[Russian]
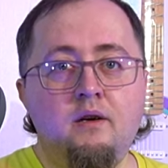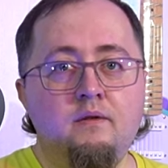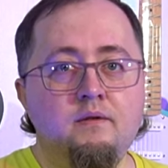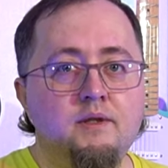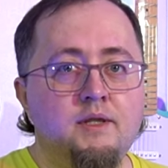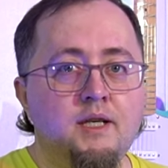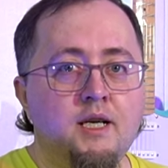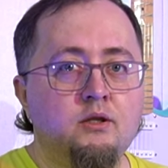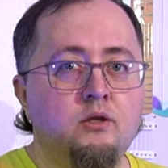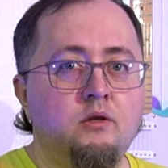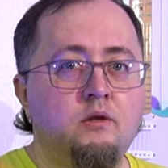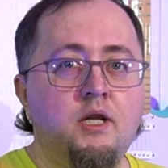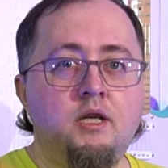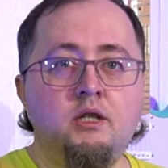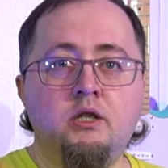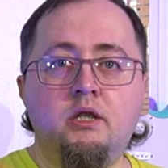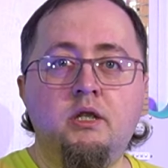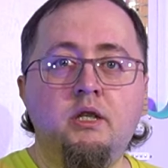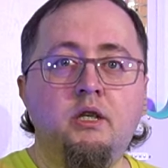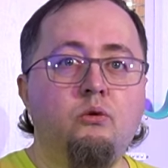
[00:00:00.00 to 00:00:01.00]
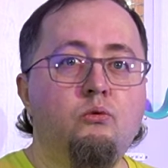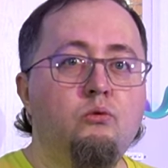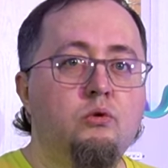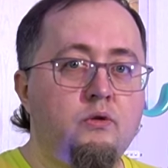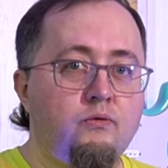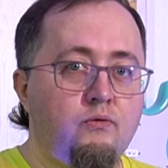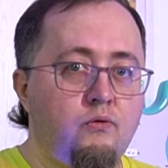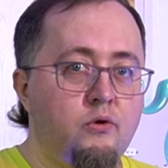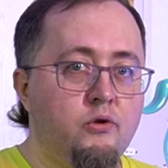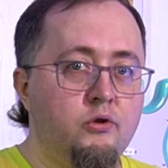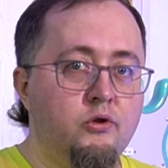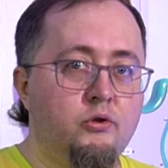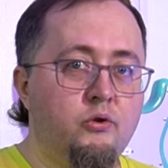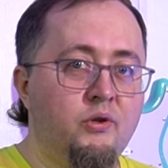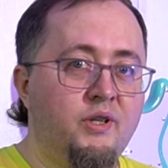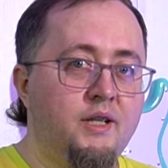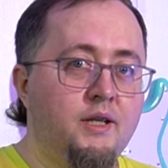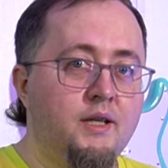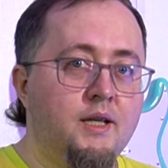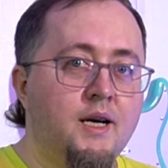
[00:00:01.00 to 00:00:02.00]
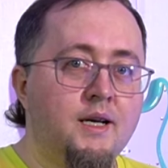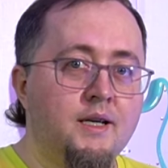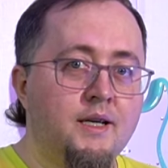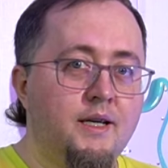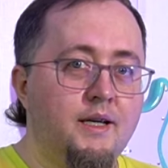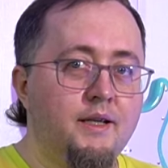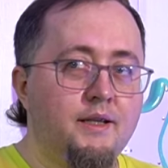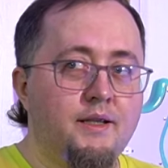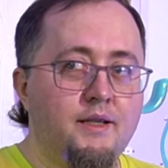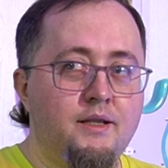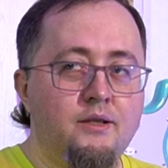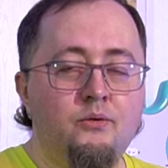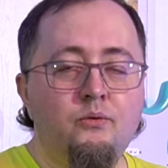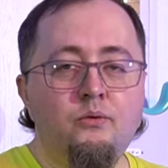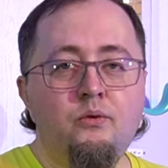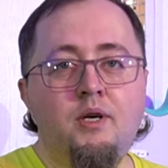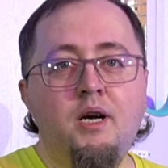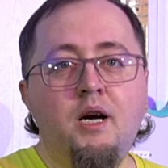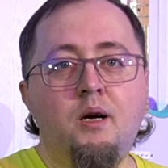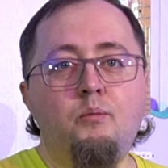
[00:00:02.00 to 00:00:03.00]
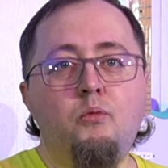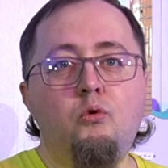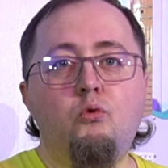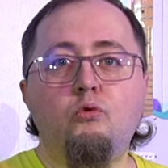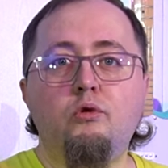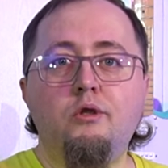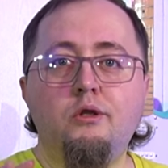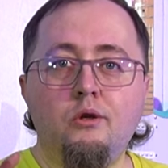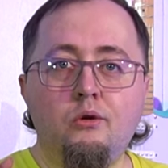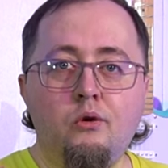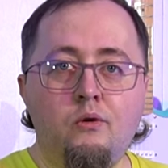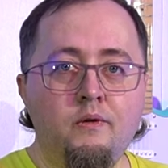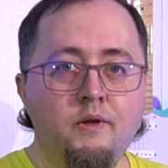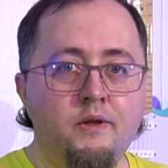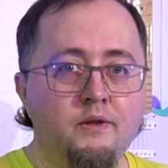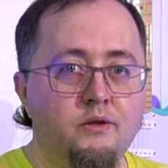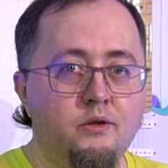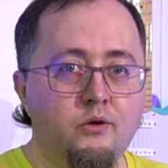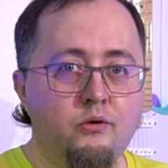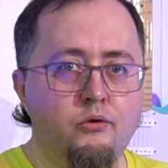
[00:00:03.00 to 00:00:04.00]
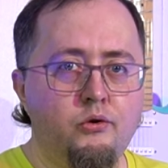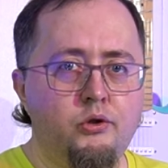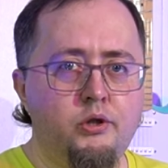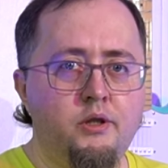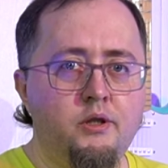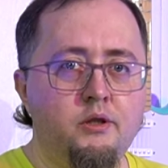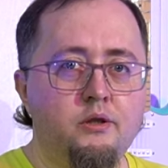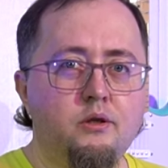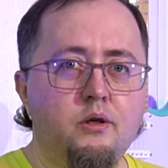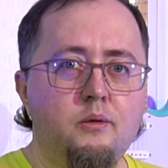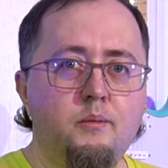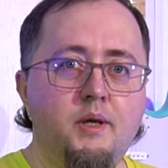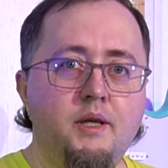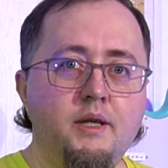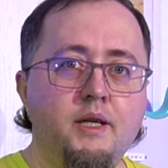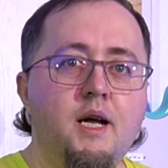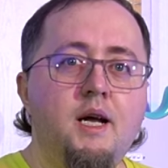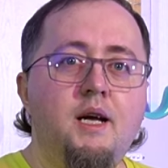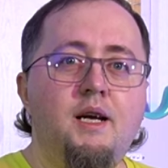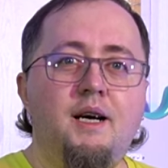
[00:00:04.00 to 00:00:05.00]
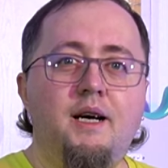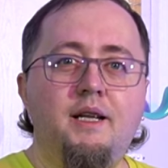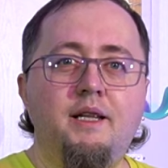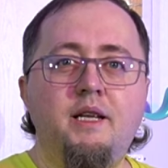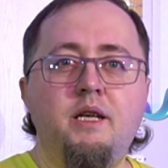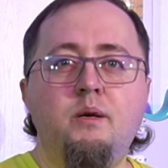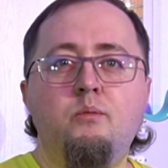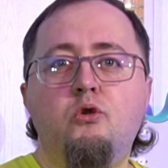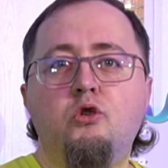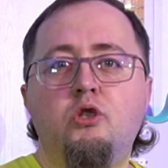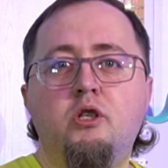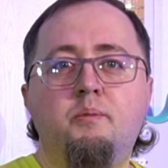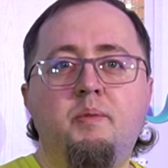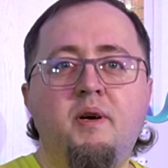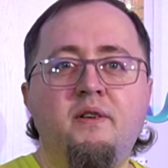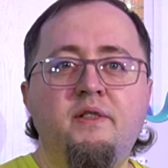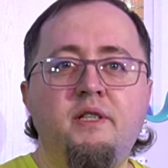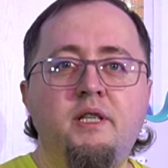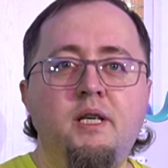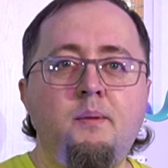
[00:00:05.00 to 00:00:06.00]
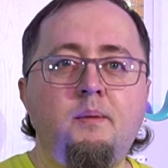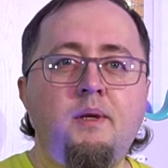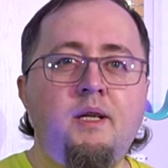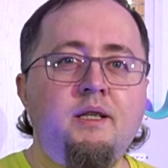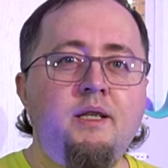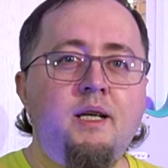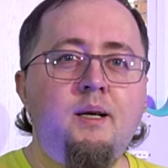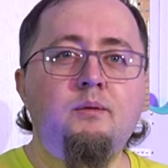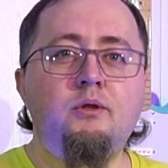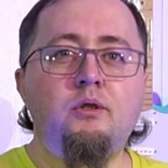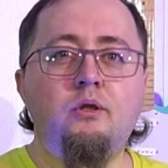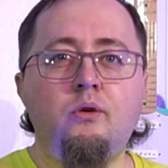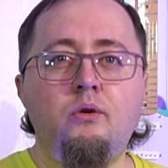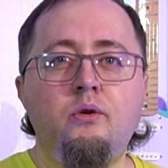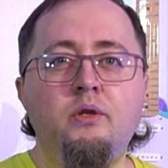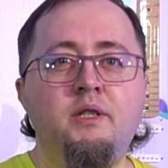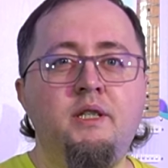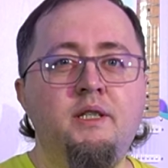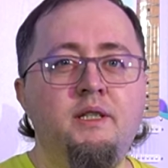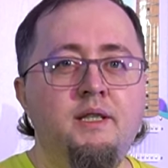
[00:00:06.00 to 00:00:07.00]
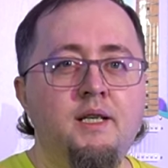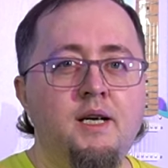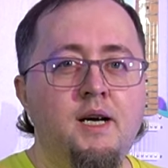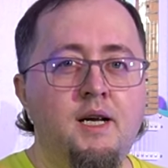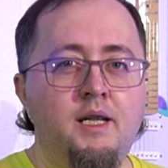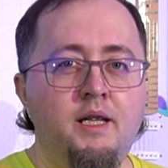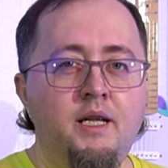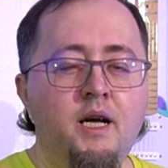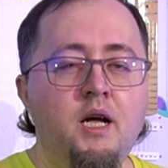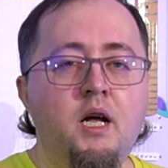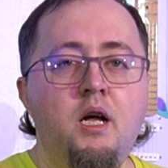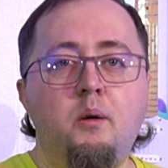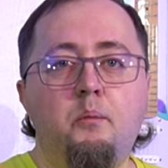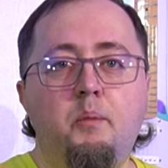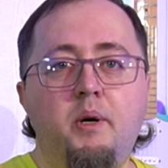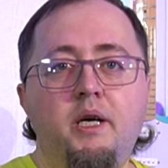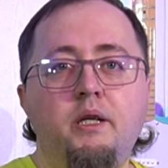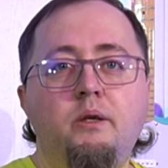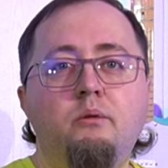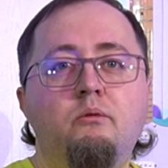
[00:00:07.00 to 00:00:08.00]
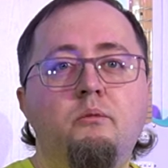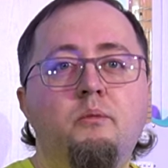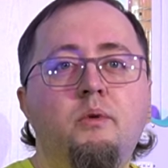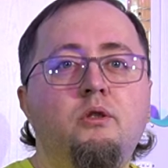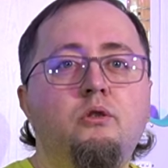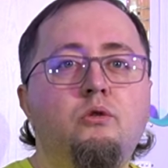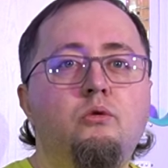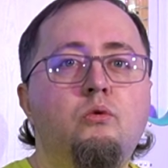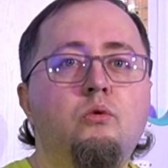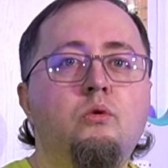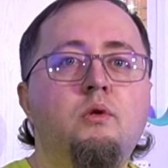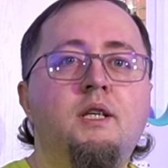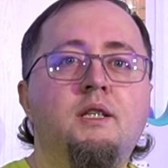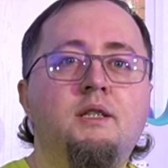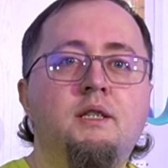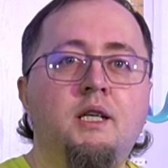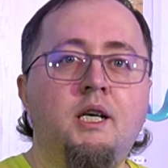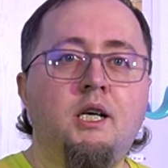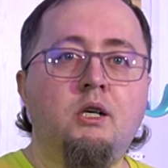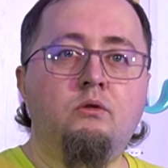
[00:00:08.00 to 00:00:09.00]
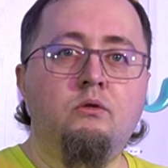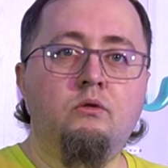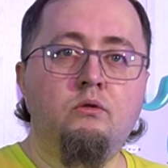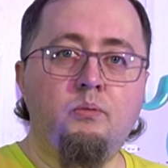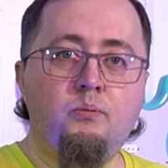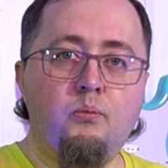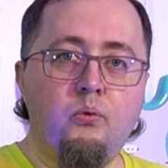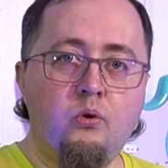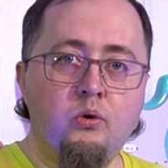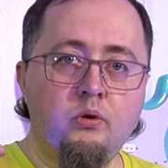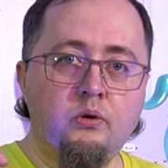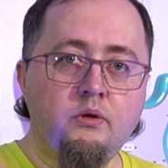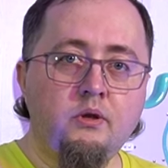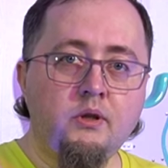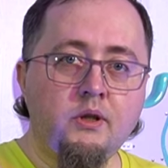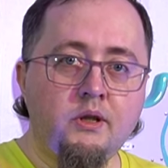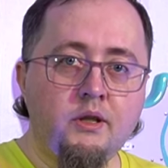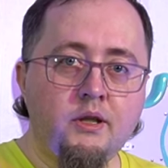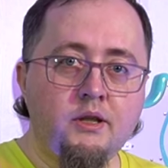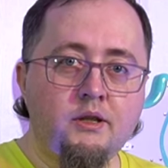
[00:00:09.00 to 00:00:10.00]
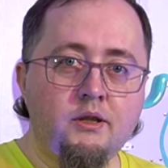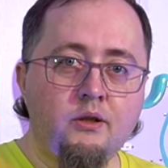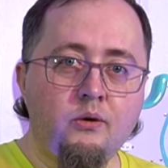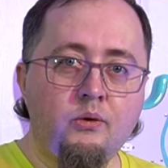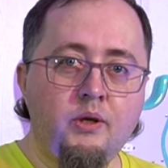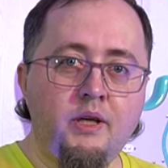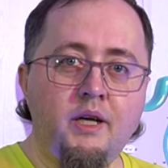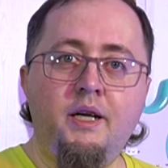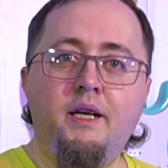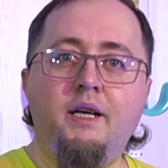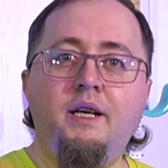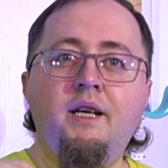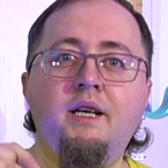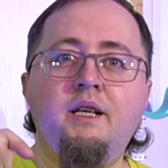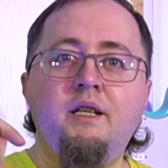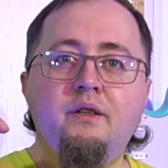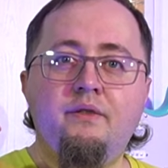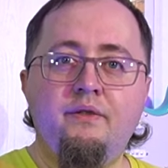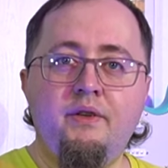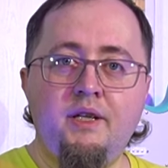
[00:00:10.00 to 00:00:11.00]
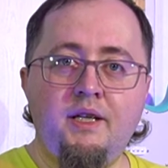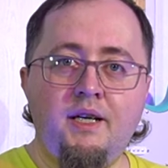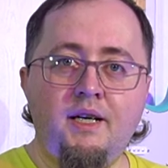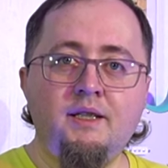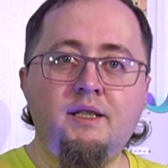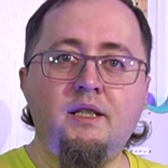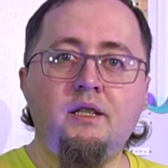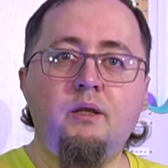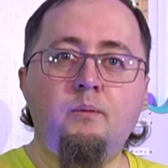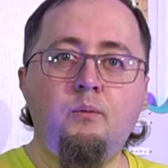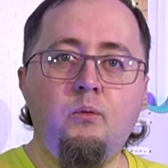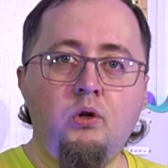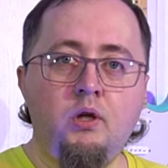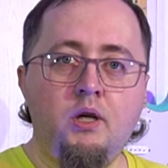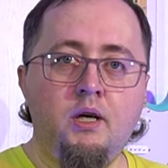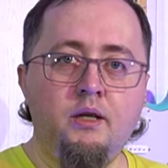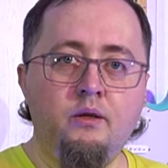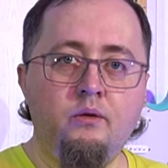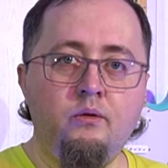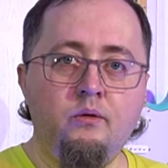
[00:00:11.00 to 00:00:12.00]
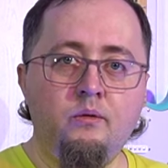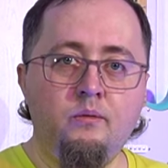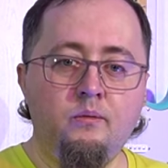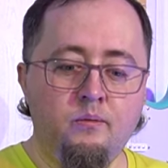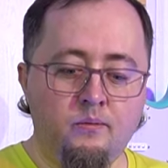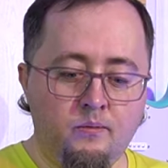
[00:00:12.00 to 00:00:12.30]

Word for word: Вы сразу должны усвоить, что гитара это, ну, как бы условно строящий инструмент. Она не может по всем ладам строить идеально. Поэтому мензуру настраивают по открытой струне и 12 ладу.